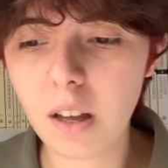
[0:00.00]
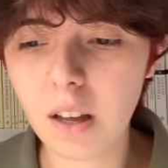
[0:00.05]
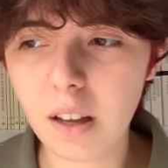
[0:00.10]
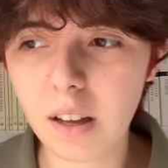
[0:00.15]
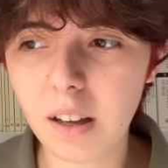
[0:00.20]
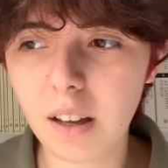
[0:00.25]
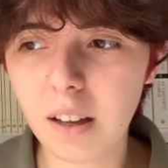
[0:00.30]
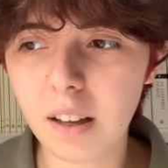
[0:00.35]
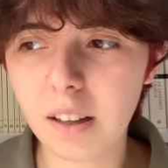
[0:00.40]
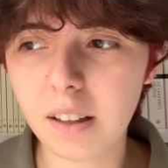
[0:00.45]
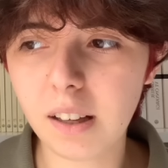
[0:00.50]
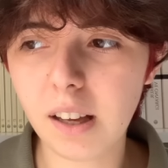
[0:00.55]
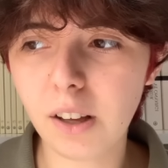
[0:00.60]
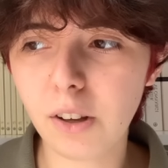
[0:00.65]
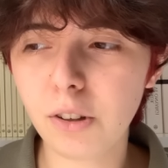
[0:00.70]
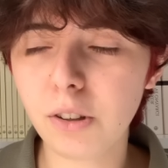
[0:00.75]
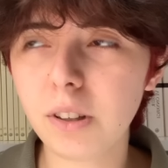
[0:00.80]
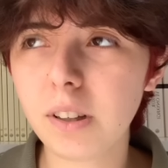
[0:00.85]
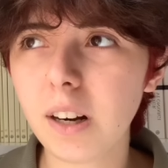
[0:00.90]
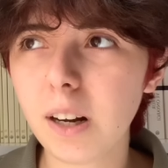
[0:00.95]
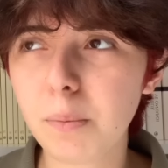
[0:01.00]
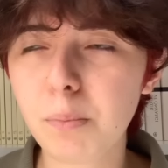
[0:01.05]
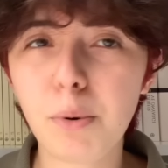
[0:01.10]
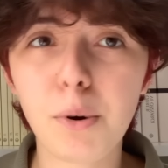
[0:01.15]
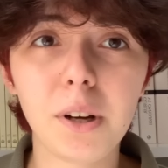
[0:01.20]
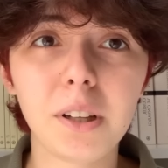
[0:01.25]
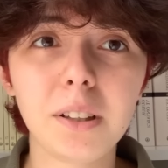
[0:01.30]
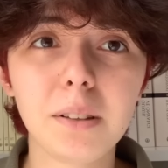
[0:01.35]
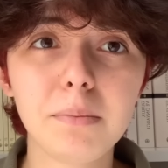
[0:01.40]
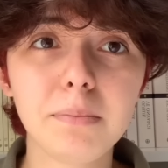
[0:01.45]
Ee, genel olarak
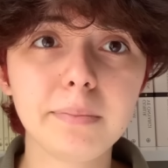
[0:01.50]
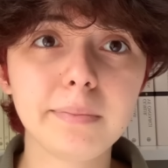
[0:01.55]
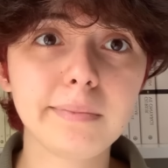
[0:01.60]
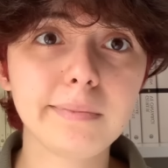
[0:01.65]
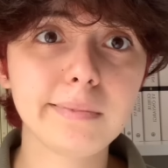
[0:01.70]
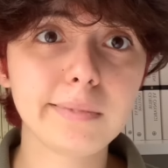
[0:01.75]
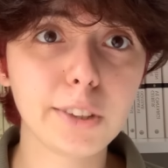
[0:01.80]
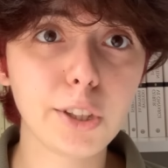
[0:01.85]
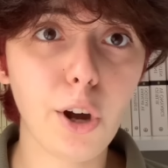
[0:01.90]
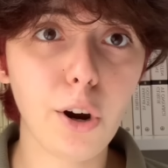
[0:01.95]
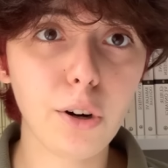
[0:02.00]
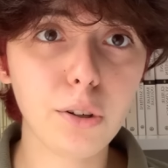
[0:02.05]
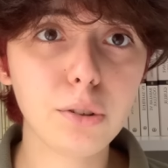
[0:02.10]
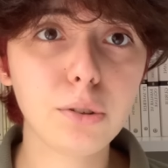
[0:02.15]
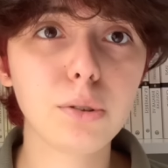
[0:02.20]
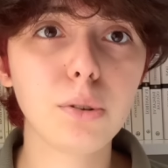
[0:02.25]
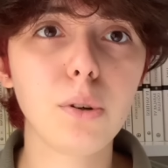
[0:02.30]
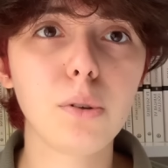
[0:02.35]
puanım 4